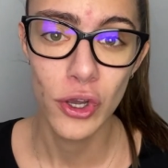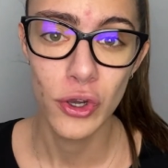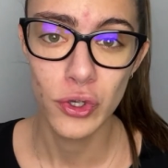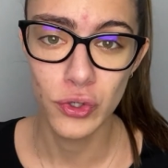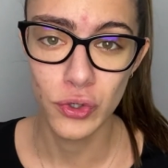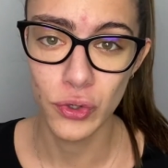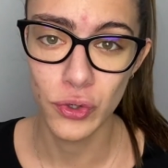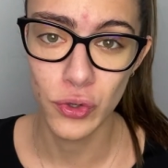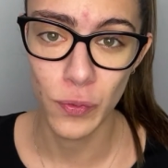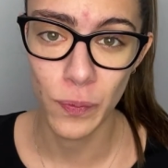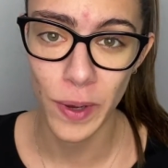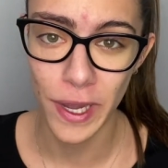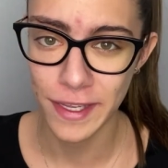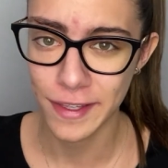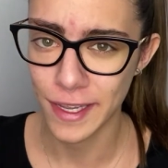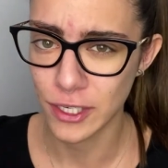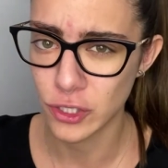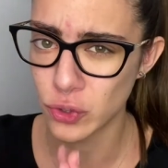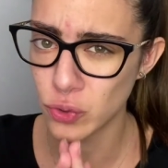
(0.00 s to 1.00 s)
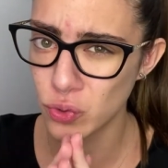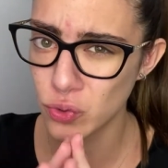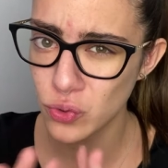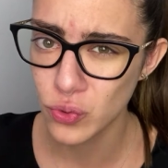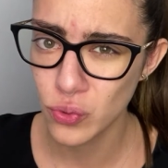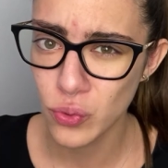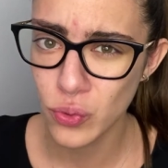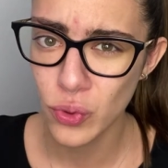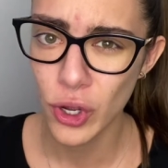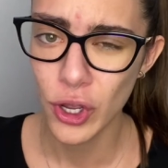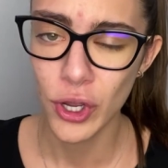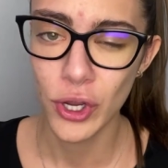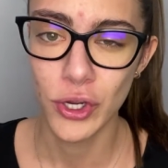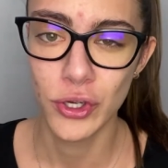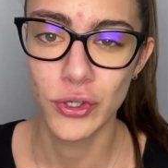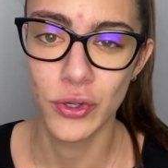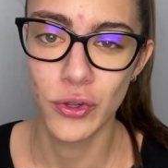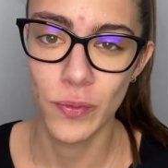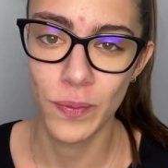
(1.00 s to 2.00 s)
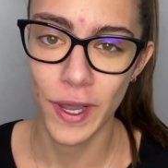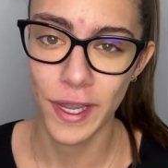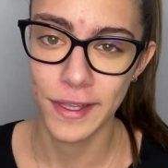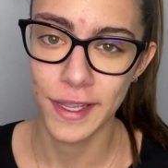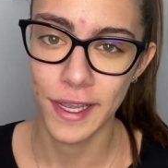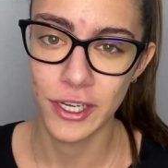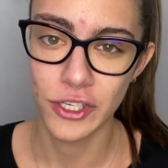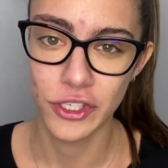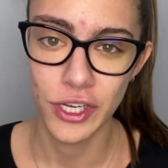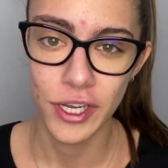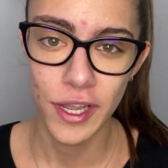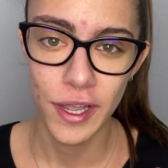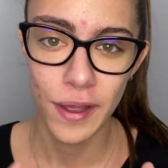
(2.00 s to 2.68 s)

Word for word: je te partage tout, je te partage